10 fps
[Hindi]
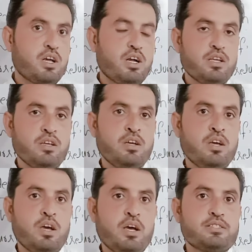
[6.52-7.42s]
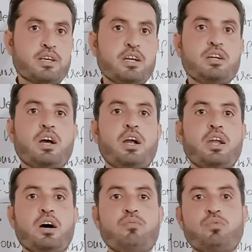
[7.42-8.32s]
regarding second
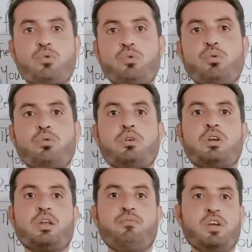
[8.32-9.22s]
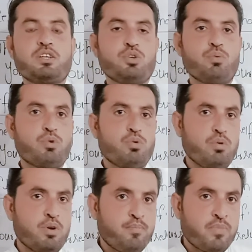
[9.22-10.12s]
kind of pronoun reflexive
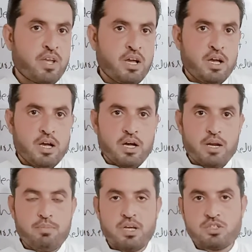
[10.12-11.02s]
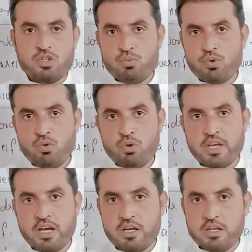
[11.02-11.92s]
pronoun reflexive pronoun
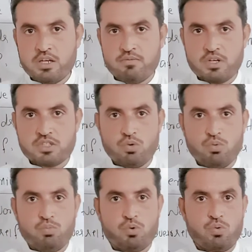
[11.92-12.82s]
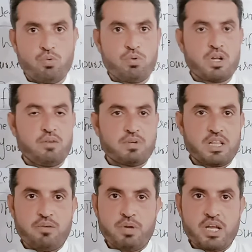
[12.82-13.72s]
क्या है reflexive pronoun का
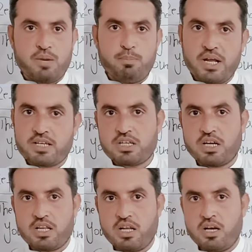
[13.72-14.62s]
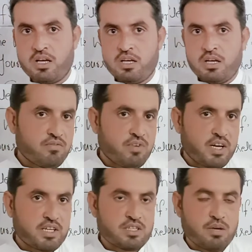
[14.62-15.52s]
मतलब है reflect करना for
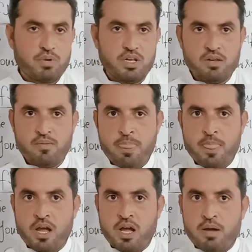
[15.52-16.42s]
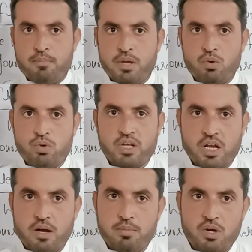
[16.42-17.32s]
example मैं खुद ये
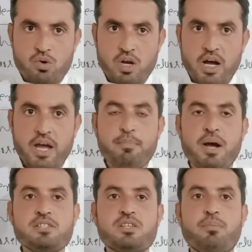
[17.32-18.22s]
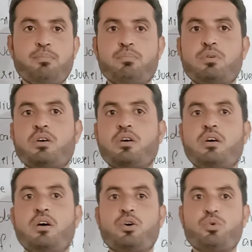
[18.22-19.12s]
काम करूँगा I myself
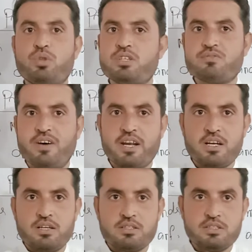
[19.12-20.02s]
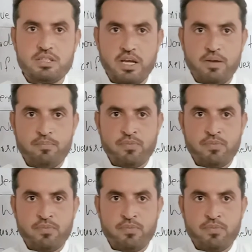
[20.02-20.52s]
uh, do this work ठीक है